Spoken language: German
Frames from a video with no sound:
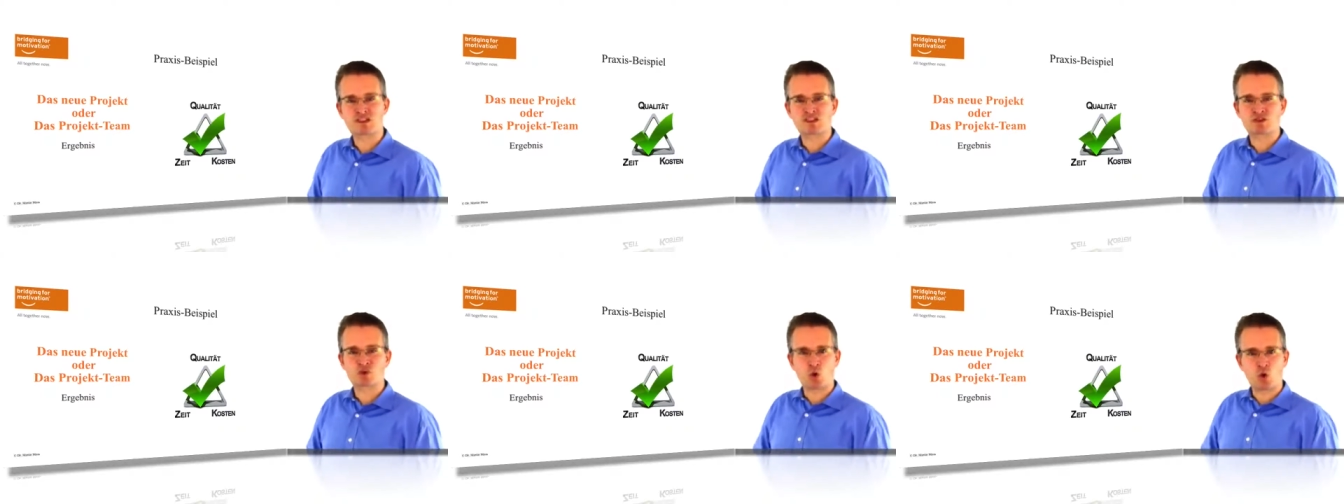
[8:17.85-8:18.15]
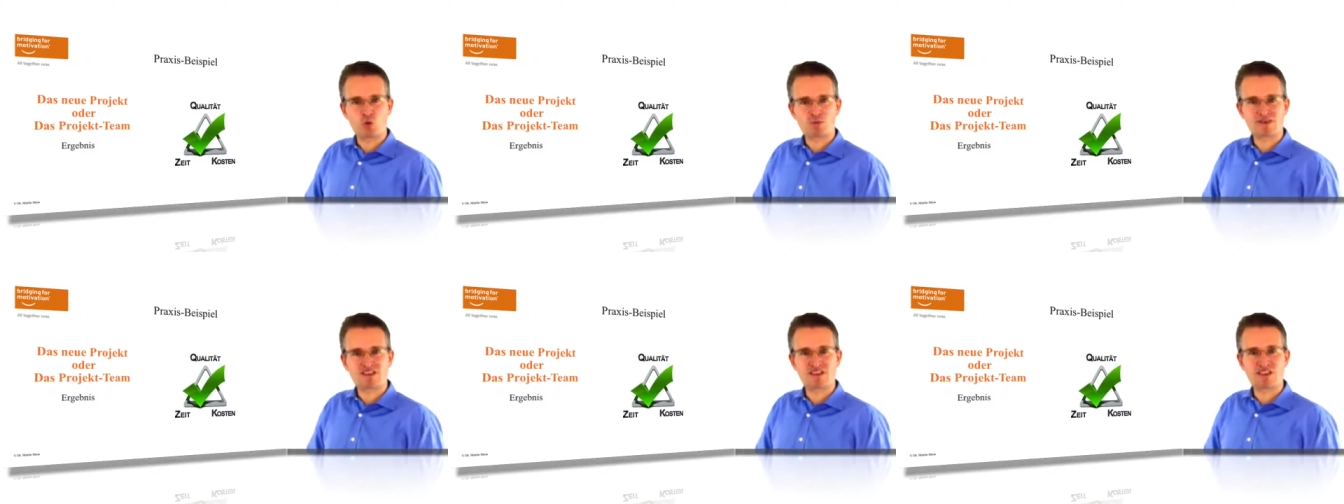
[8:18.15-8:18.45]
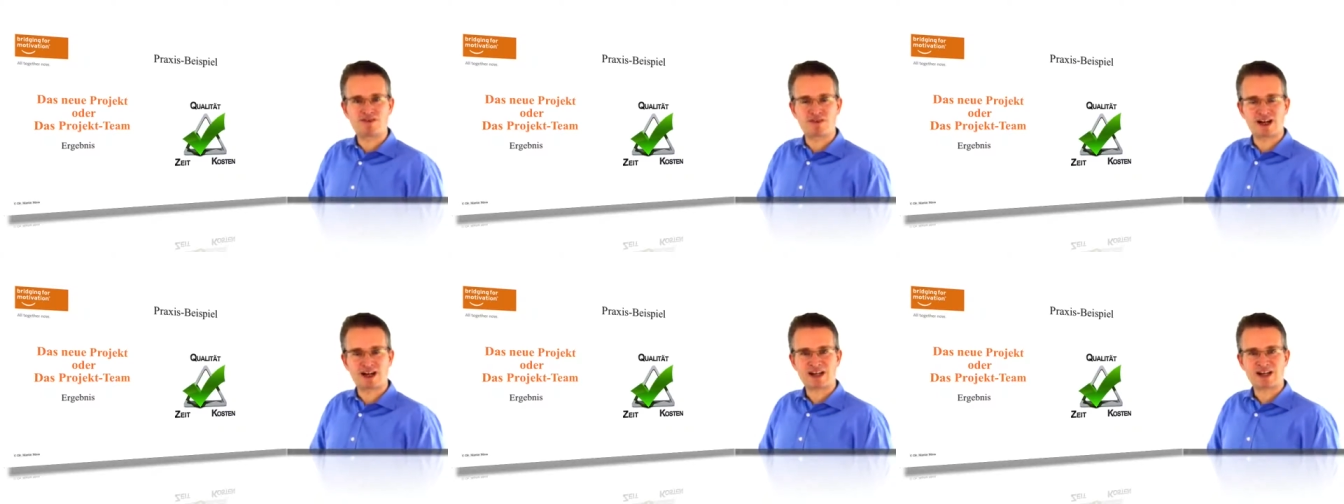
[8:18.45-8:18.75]
Das
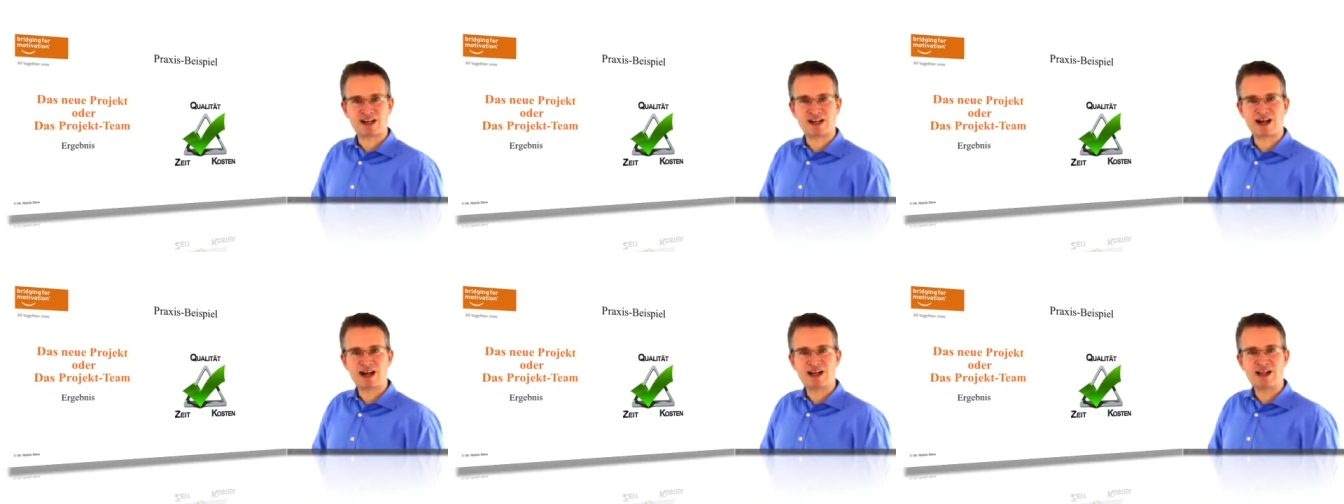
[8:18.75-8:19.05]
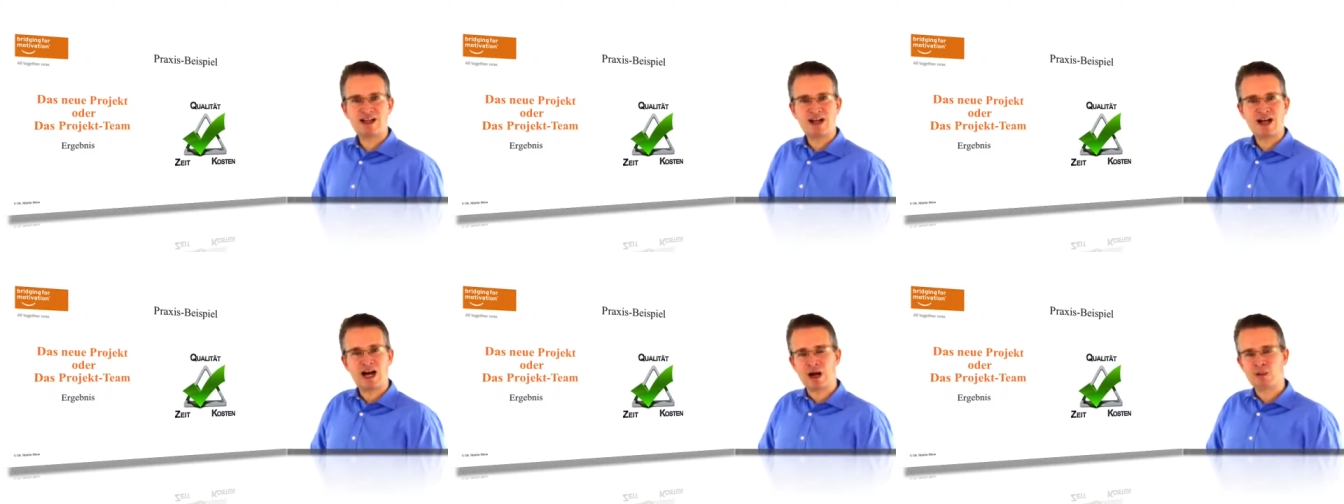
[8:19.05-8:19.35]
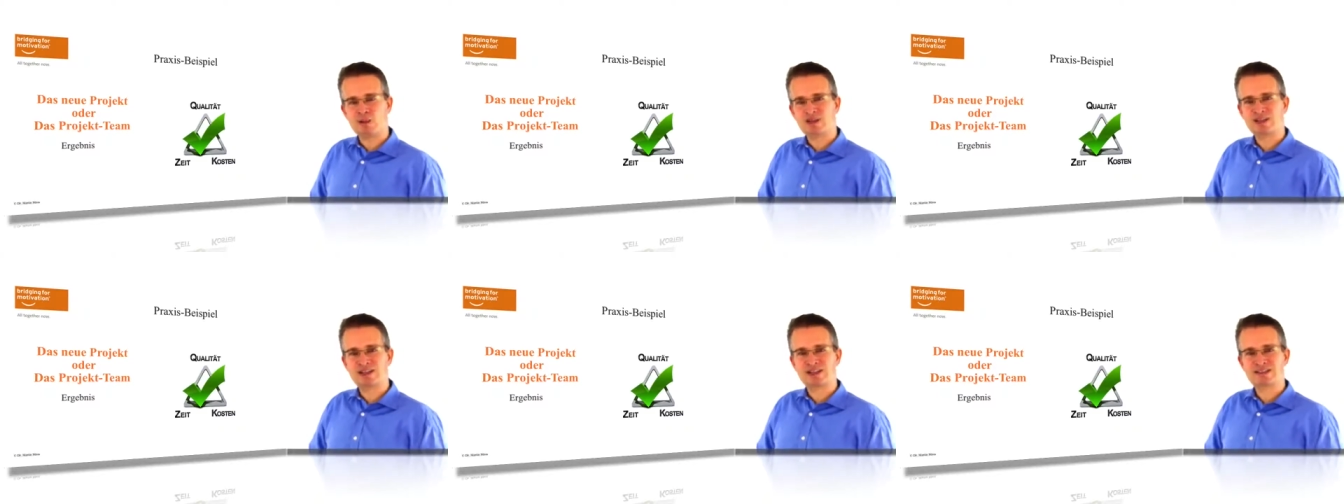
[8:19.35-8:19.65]
Grobziel war klar,
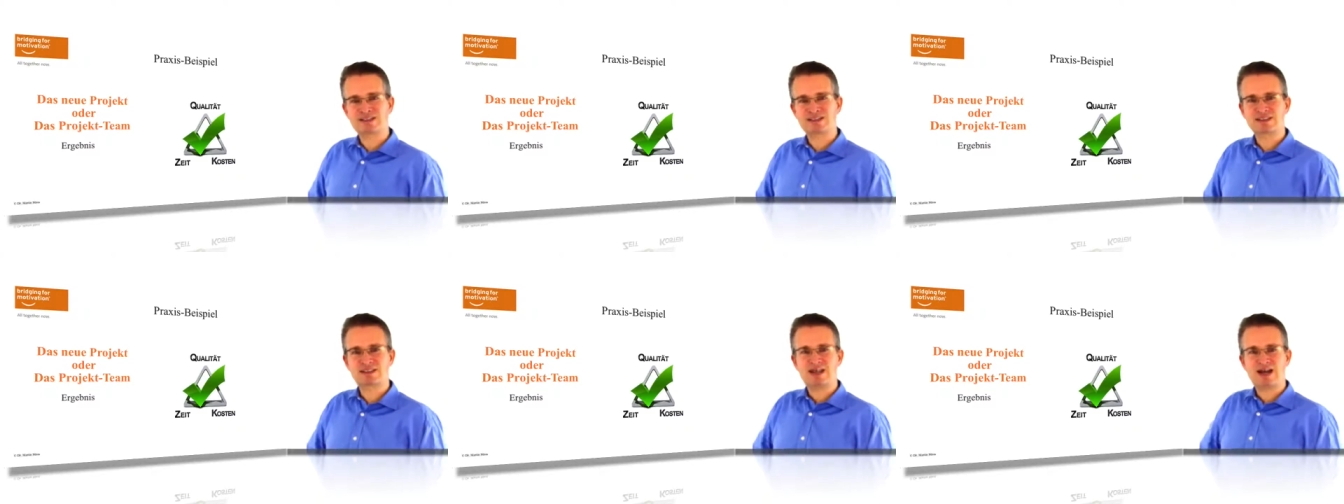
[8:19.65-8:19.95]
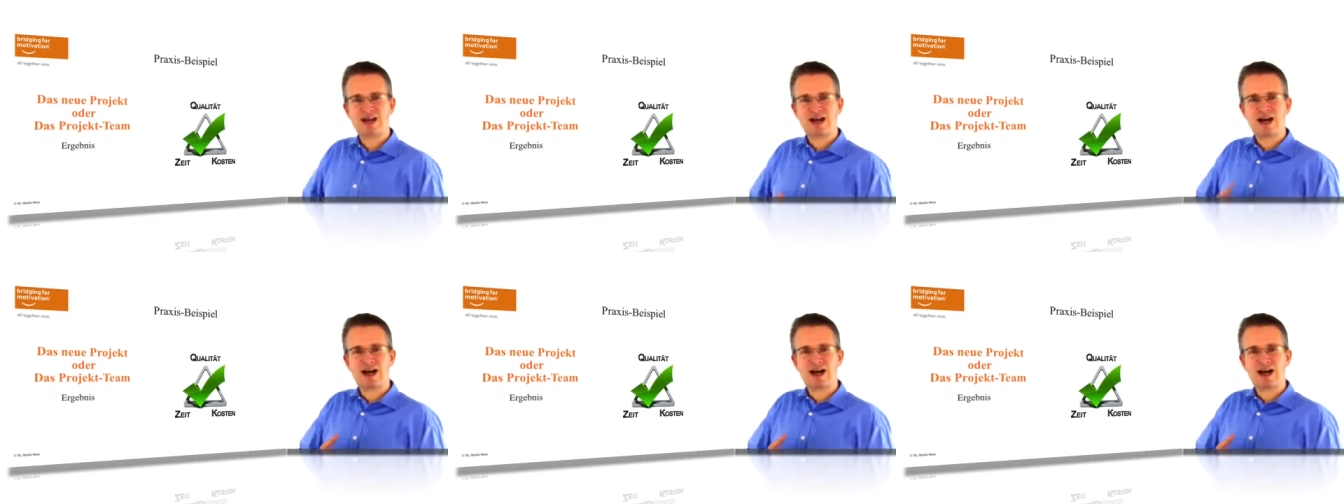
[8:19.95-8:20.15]
aber die ganze